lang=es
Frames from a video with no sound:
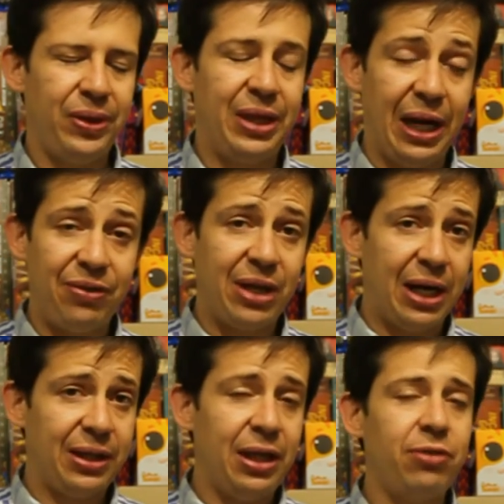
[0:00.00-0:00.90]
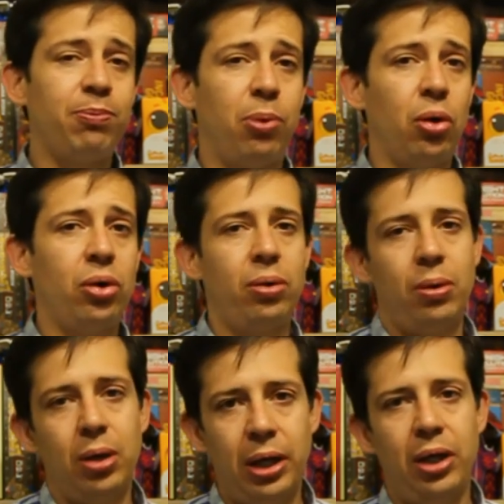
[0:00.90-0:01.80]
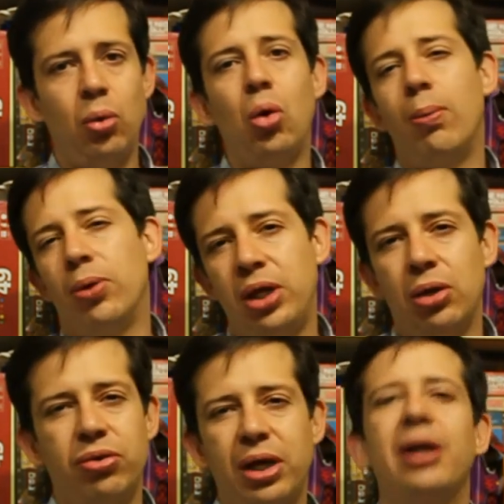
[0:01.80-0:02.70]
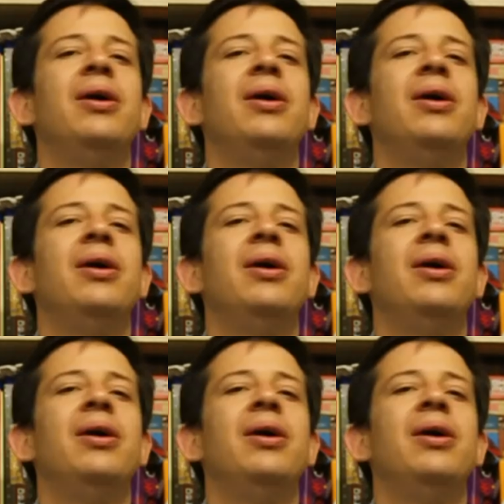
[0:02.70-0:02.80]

tres cartas por eh, un comodín, o sea,